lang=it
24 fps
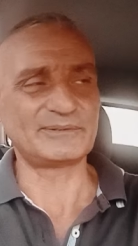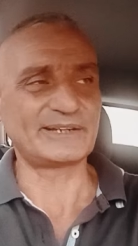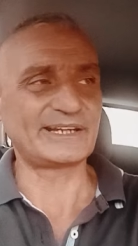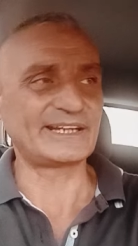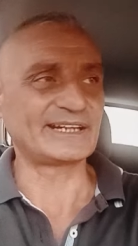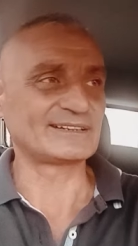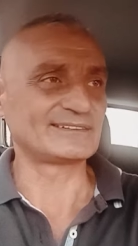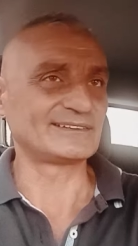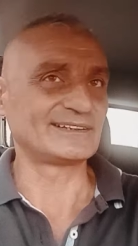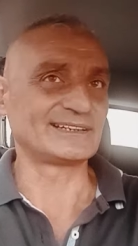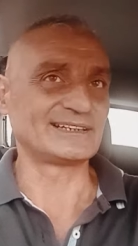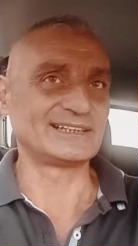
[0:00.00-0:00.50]

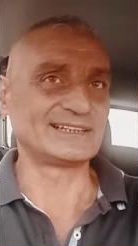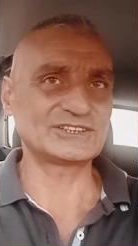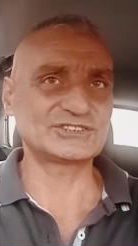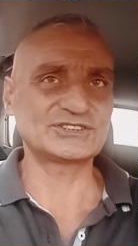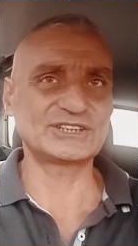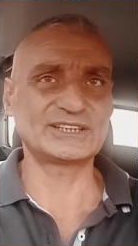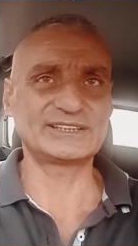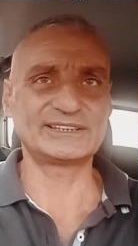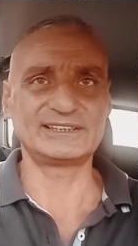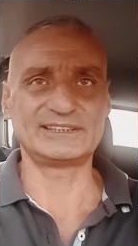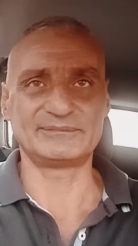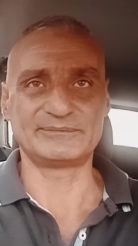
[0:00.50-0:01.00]
perdere,
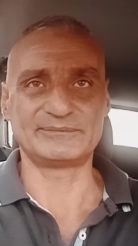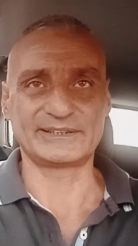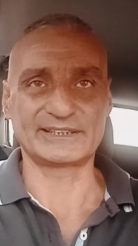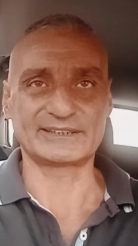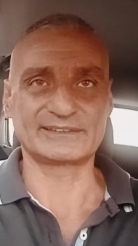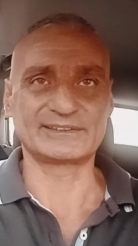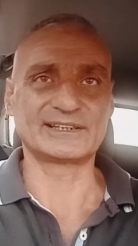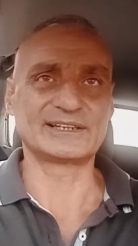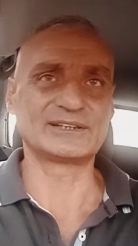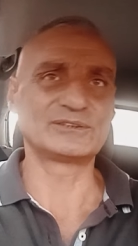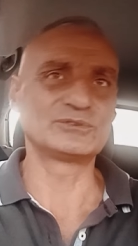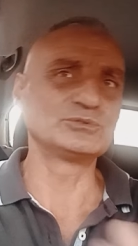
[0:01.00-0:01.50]
lasciateli
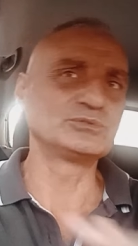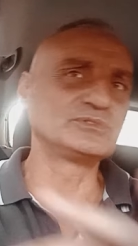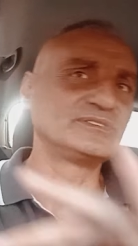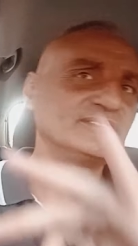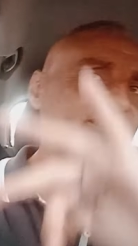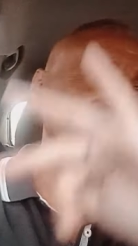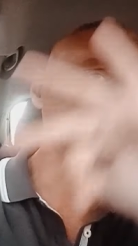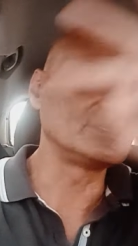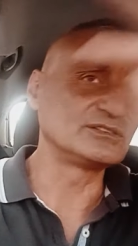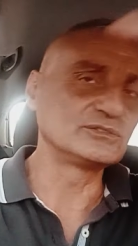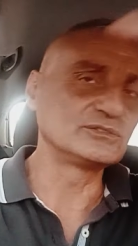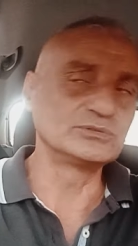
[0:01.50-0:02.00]
perdere
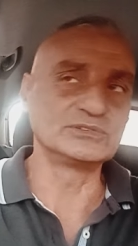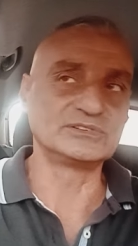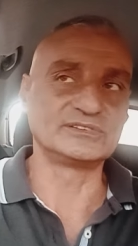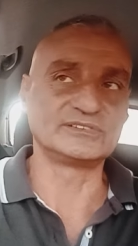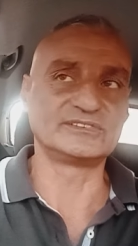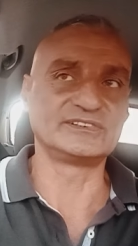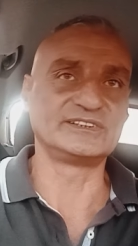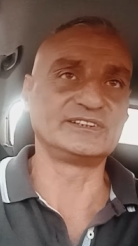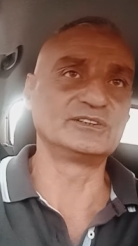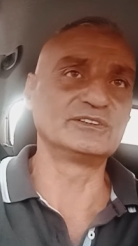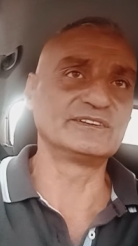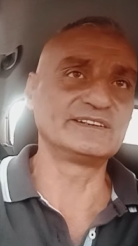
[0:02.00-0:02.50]
tutti,
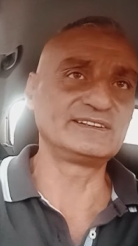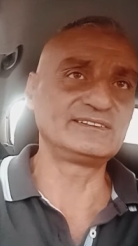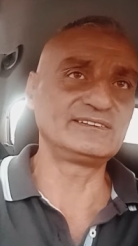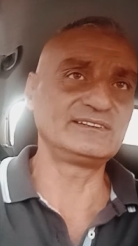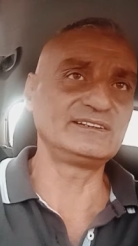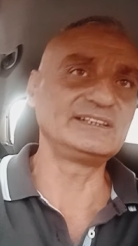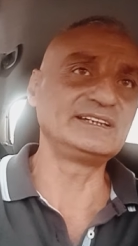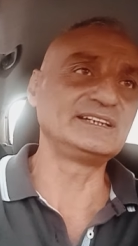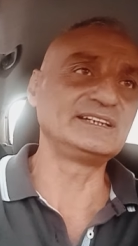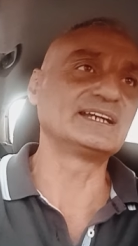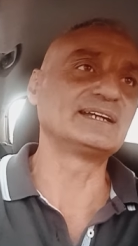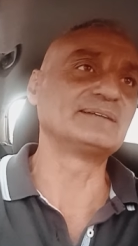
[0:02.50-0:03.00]
tutti,
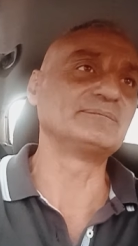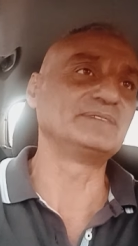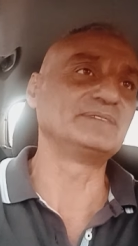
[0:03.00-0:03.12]
Juventini e